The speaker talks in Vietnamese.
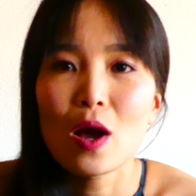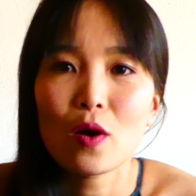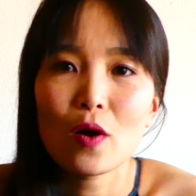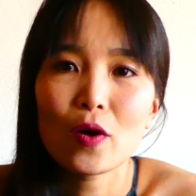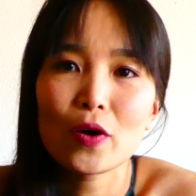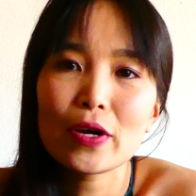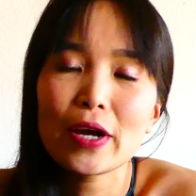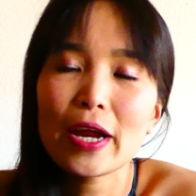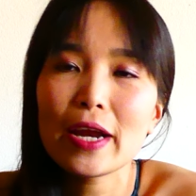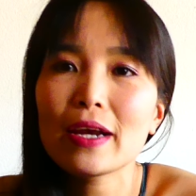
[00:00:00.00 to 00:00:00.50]

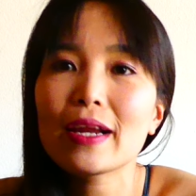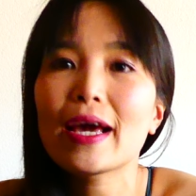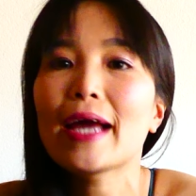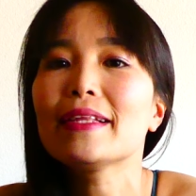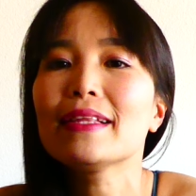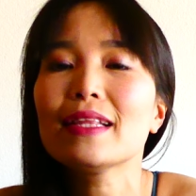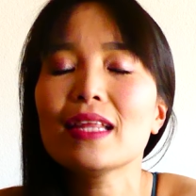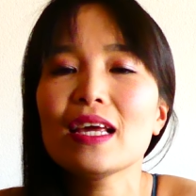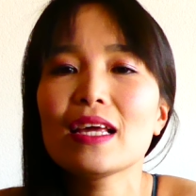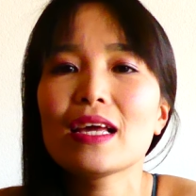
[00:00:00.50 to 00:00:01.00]
Còn trên
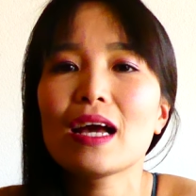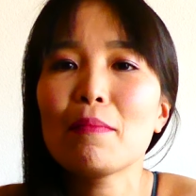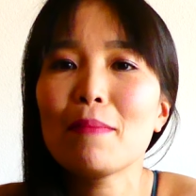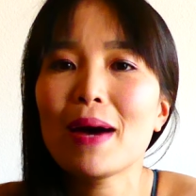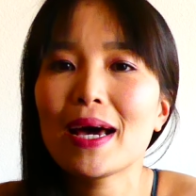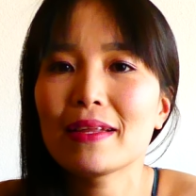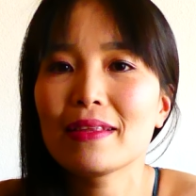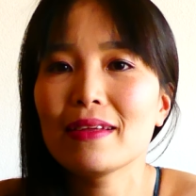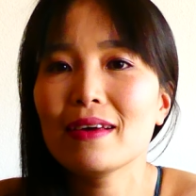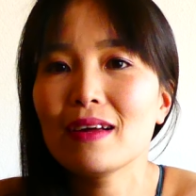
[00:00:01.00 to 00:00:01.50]
kênh thì các
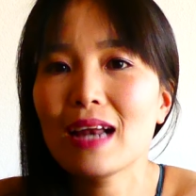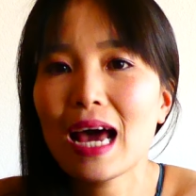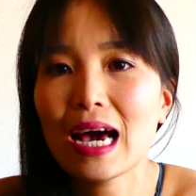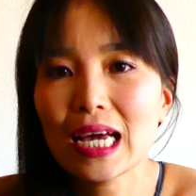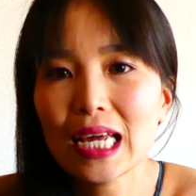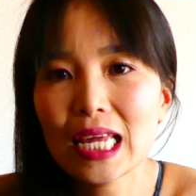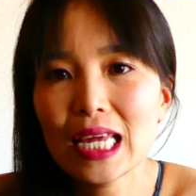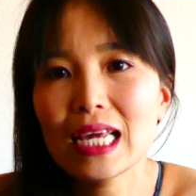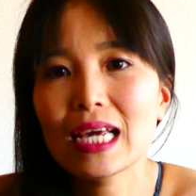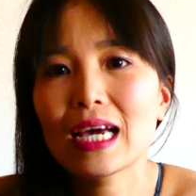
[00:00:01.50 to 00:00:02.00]
bạn nhớ
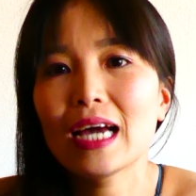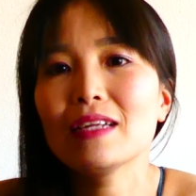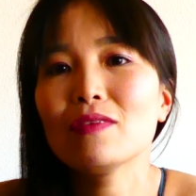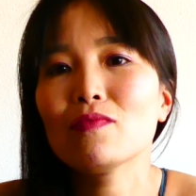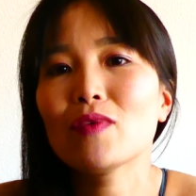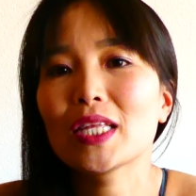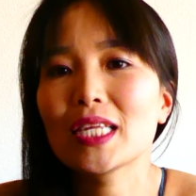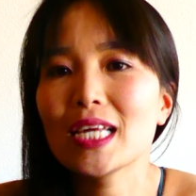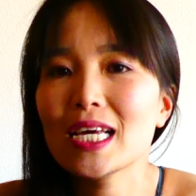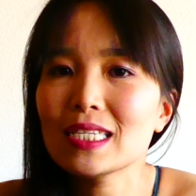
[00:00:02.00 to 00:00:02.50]
đăng ký
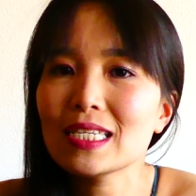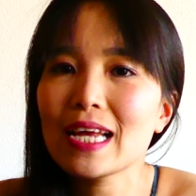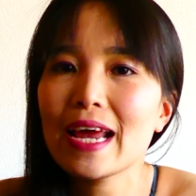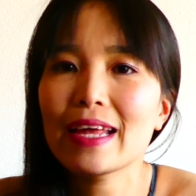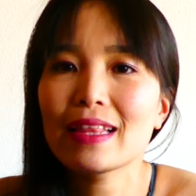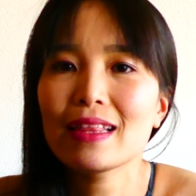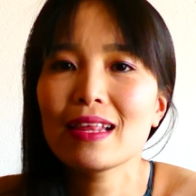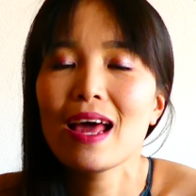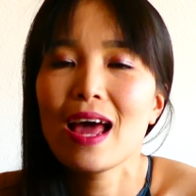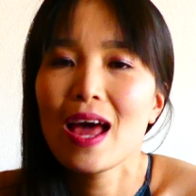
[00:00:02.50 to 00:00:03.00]
kênh và chia
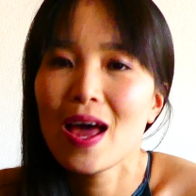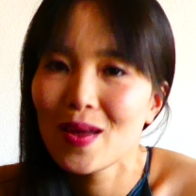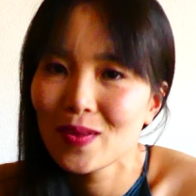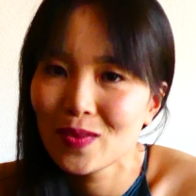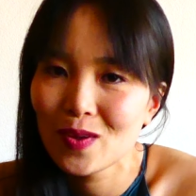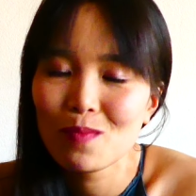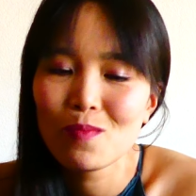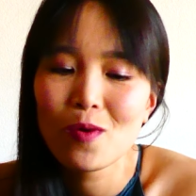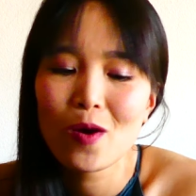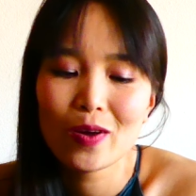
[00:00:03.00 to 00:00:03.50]
sẻ
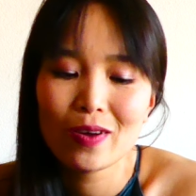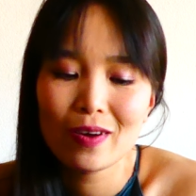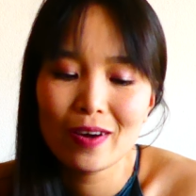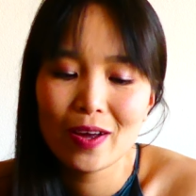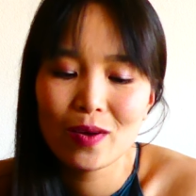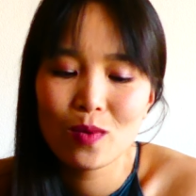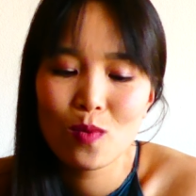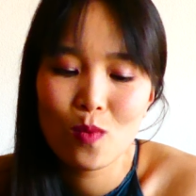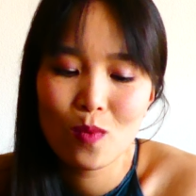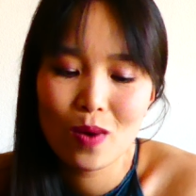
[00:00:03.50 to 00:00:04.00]
cho mọi
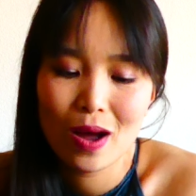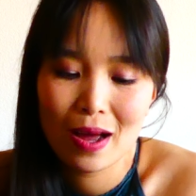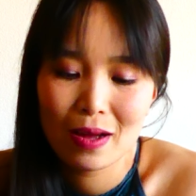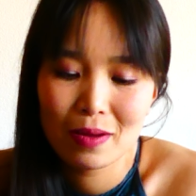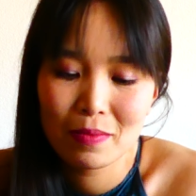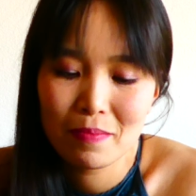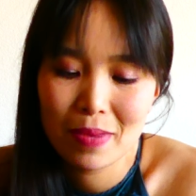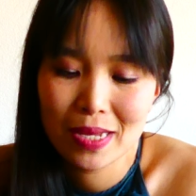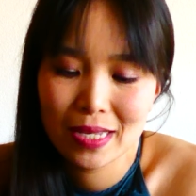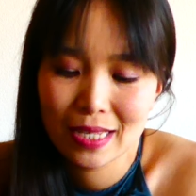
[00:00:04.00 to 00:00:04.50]
người cùng
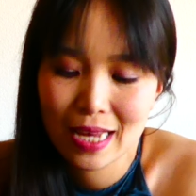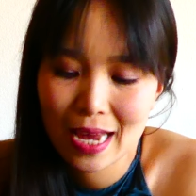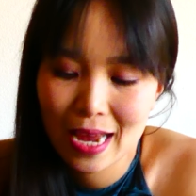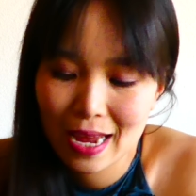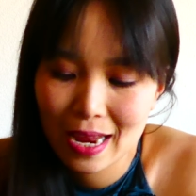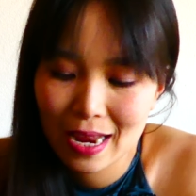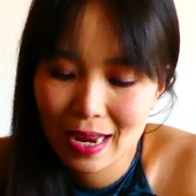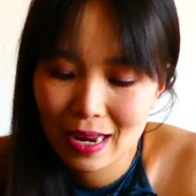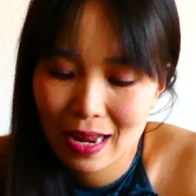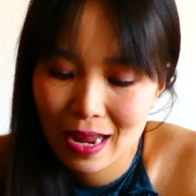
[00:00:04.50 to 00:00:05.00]
mình
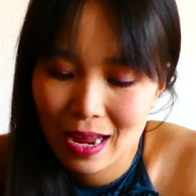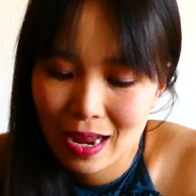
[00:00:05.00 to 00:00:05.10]
sẽ